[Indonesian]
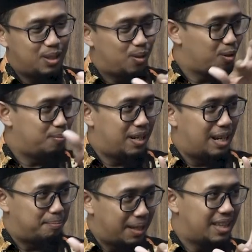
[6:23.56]
seluruh
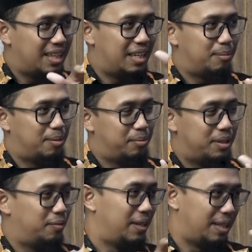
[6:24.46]
pendapat Imam
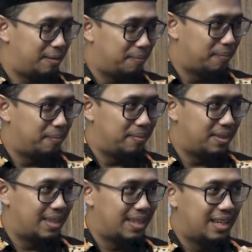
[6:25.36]
Syafi'i. Hmm.
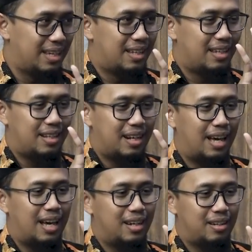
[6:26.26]

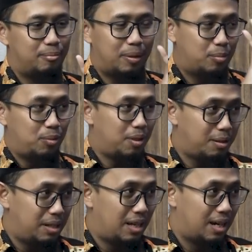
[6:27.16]
Nah empat buku
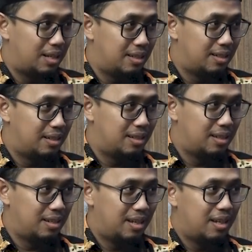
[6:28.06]
kan banyak kan?
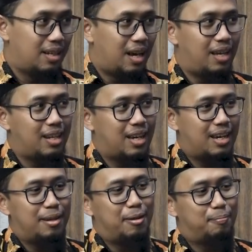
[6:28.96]

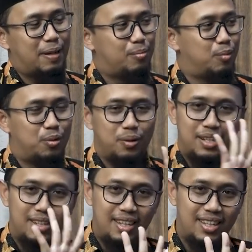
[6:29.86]
Akhirnya empat
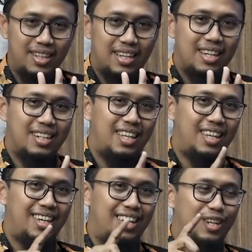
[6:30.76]
buku ini
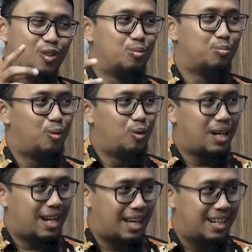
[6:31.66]

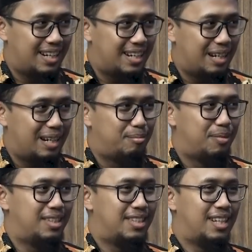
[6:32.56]
dikumpulkan
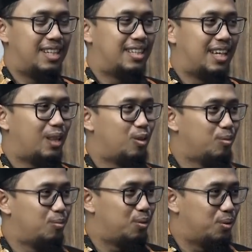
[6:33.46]
menjadi
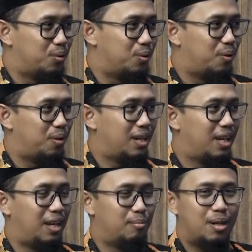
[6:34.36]
satu buku
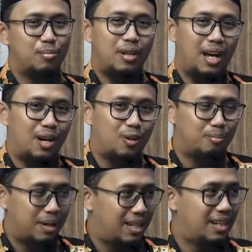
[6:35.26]
oleh Imamul
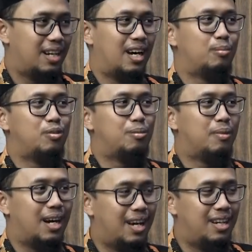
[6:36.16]
Haramain Abul
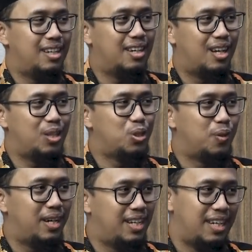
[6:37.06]
Ma'ali
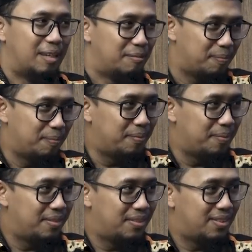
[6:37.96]
Al-Juwaini
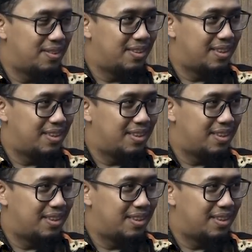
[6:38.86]
Imamul